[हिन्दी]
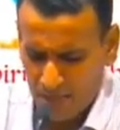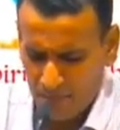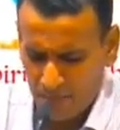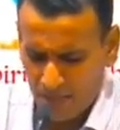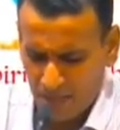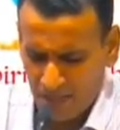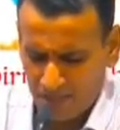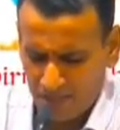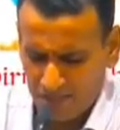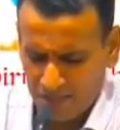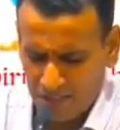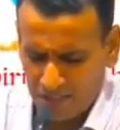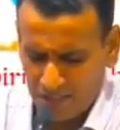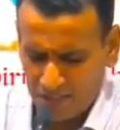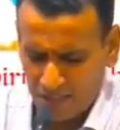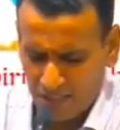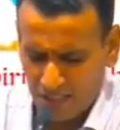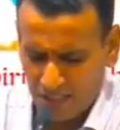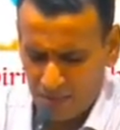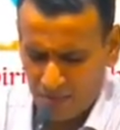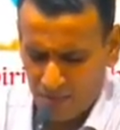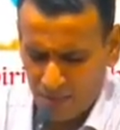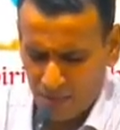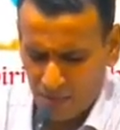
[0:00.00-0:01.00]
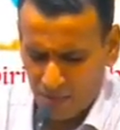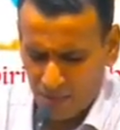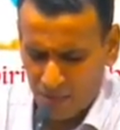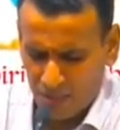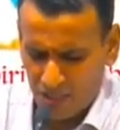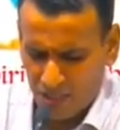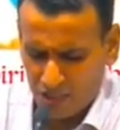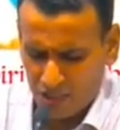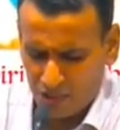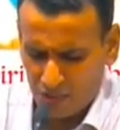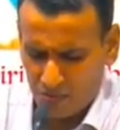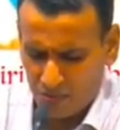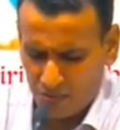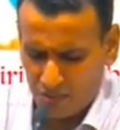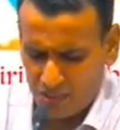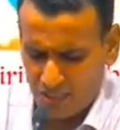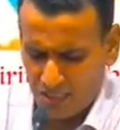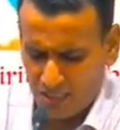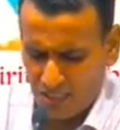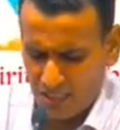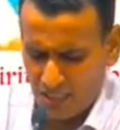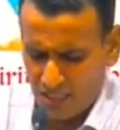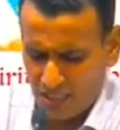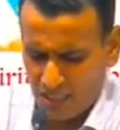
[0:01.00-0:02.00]
एक बार फिर से प्रभु यीशु
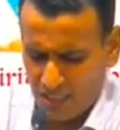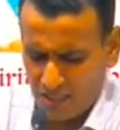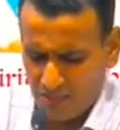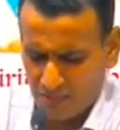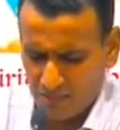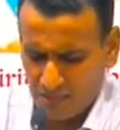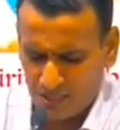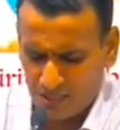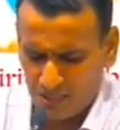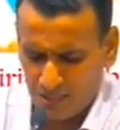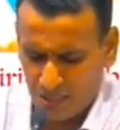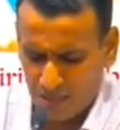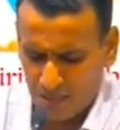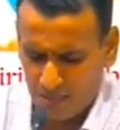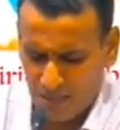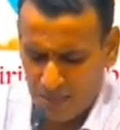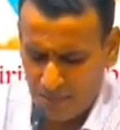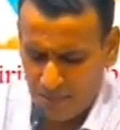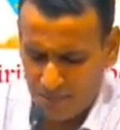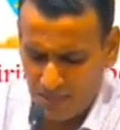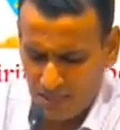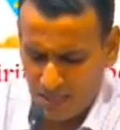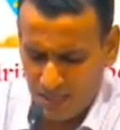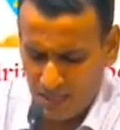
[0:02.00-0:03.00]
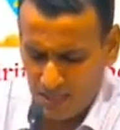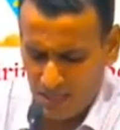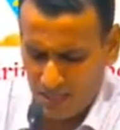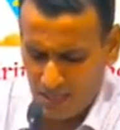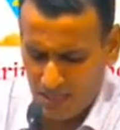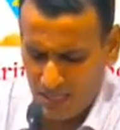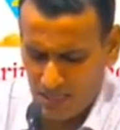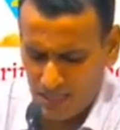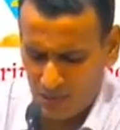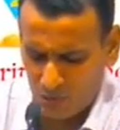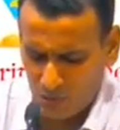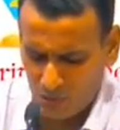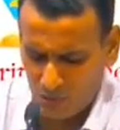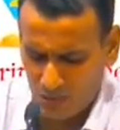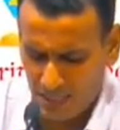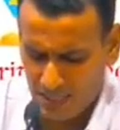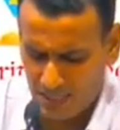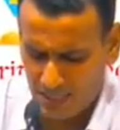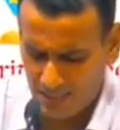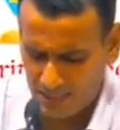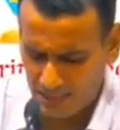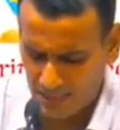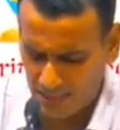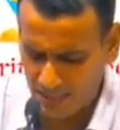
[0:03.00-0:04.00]
मसीह हम सब आपका हाथ
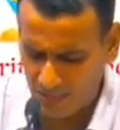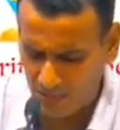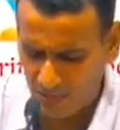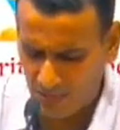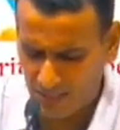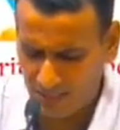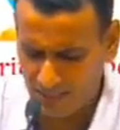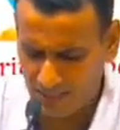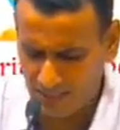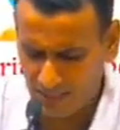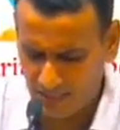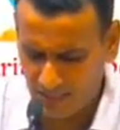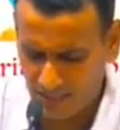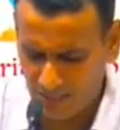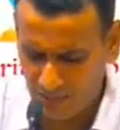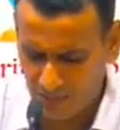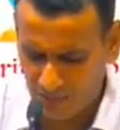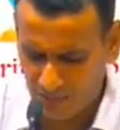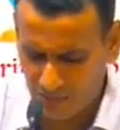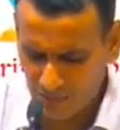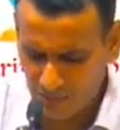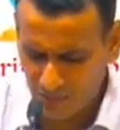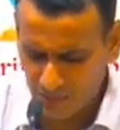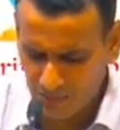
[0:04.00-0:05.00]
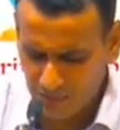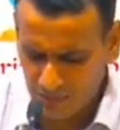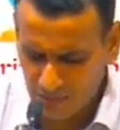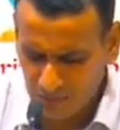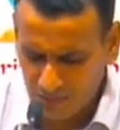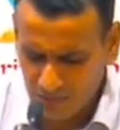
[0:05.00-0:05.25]
उठा के धन्यवाद देते हैं प्रभु